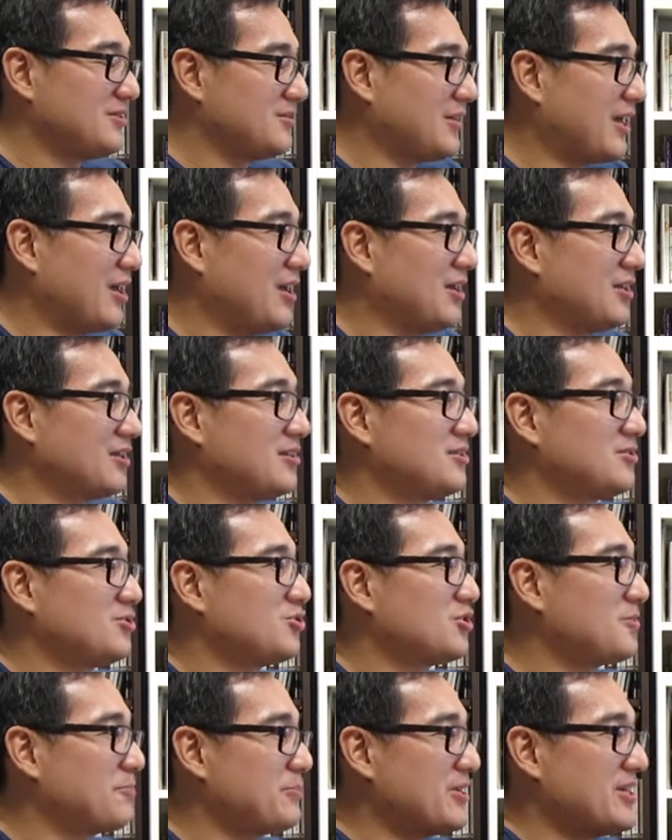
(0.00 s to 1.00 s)
诶、欸，
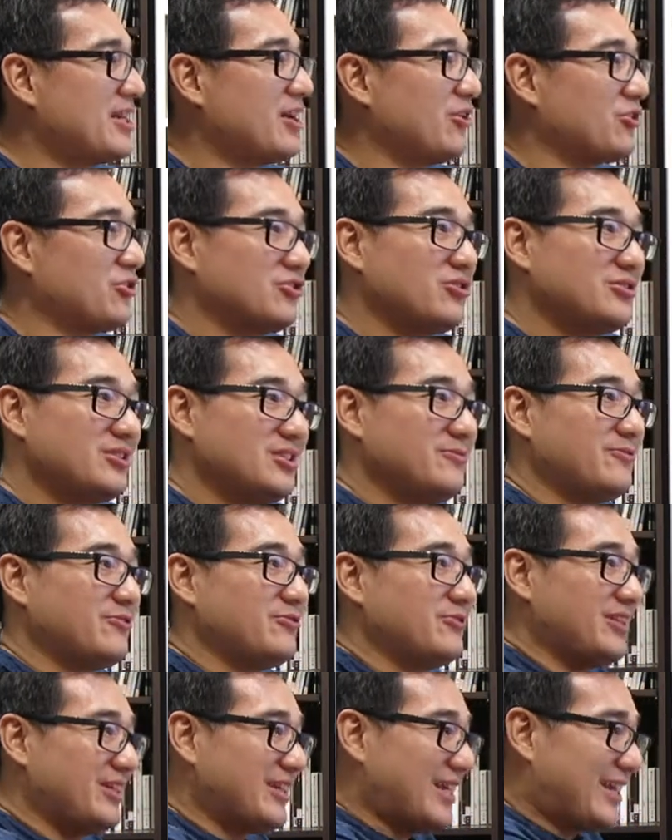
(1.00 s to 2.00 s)
就是皮料，有时候师
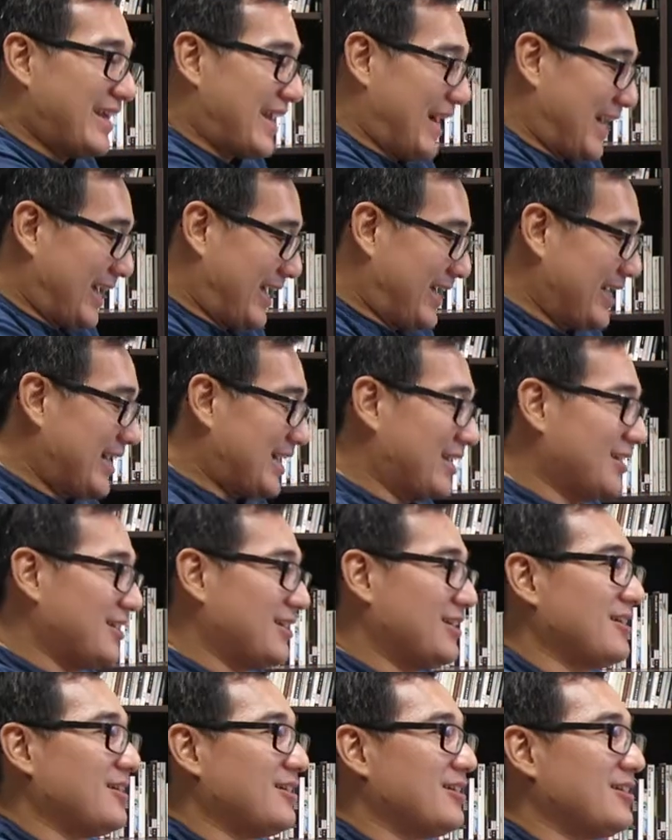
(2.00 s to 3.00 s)
傅一类俩 A 啊，
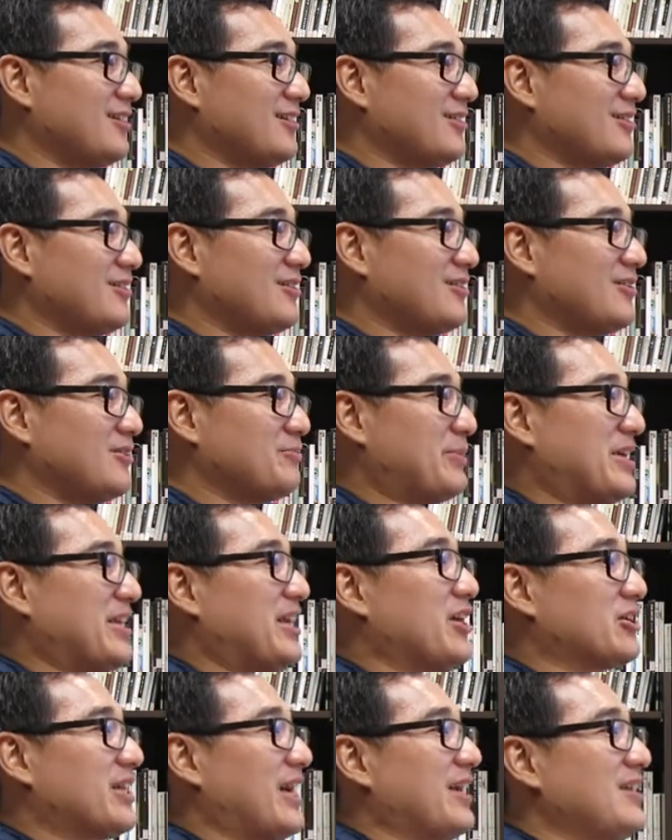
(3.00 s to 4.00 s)
嗯，皮
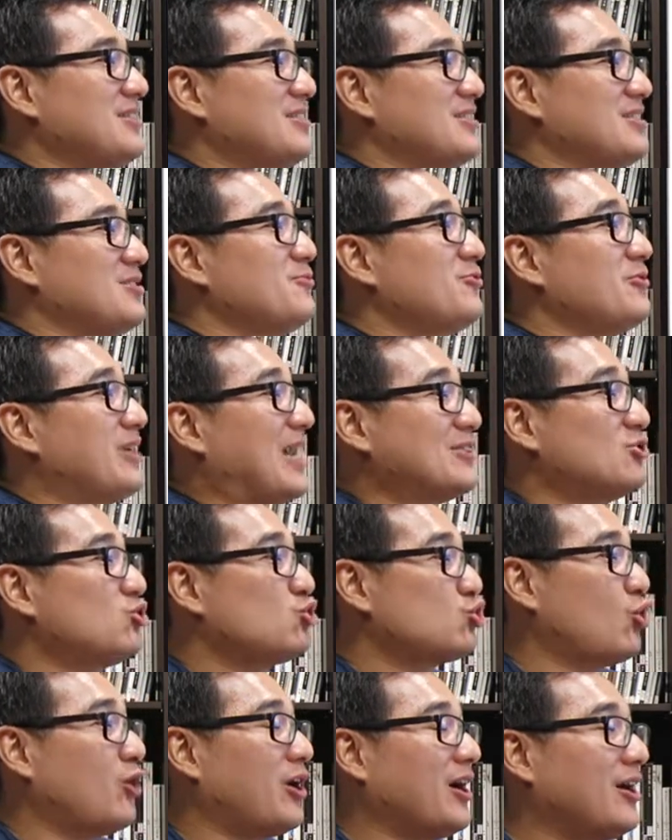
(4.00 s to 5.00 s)
料太硬，师傅难
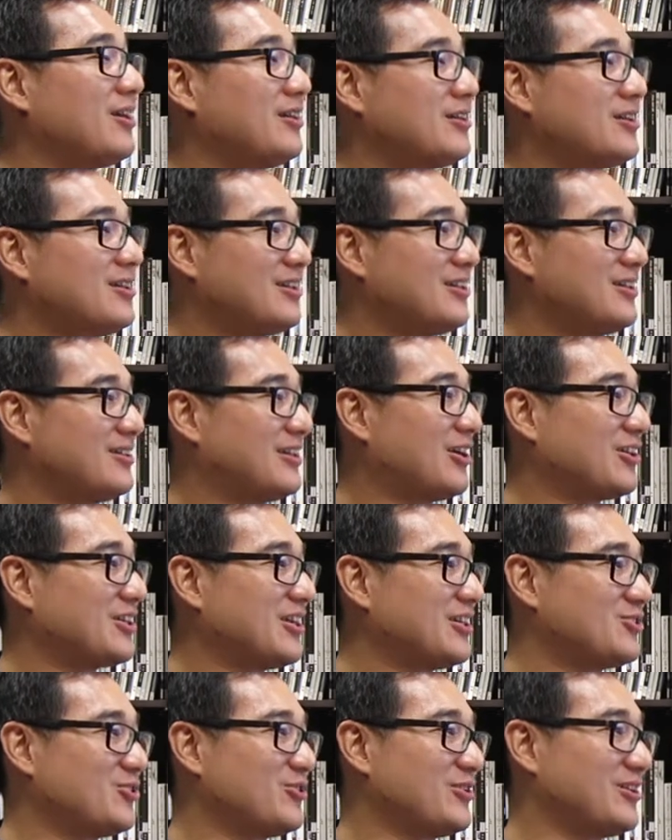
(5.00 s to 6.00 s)
抓，嗯，然后
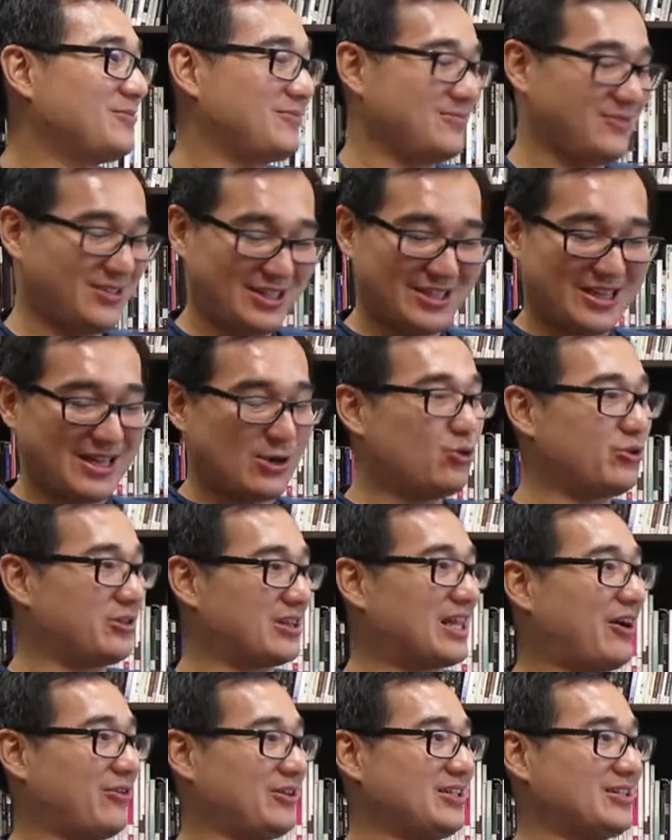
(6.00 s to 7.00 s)
他就会一类混
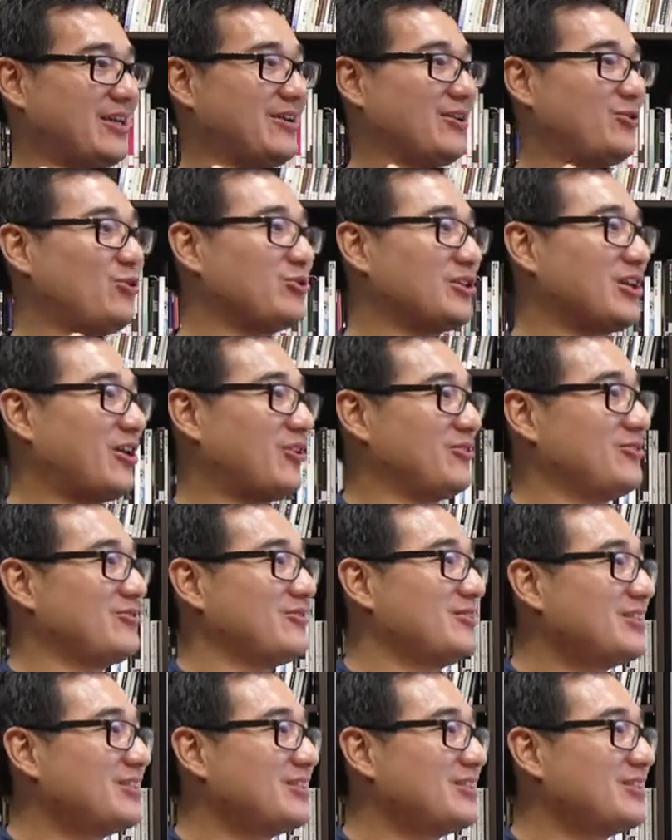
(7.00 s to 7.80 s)
倒力啦，混倒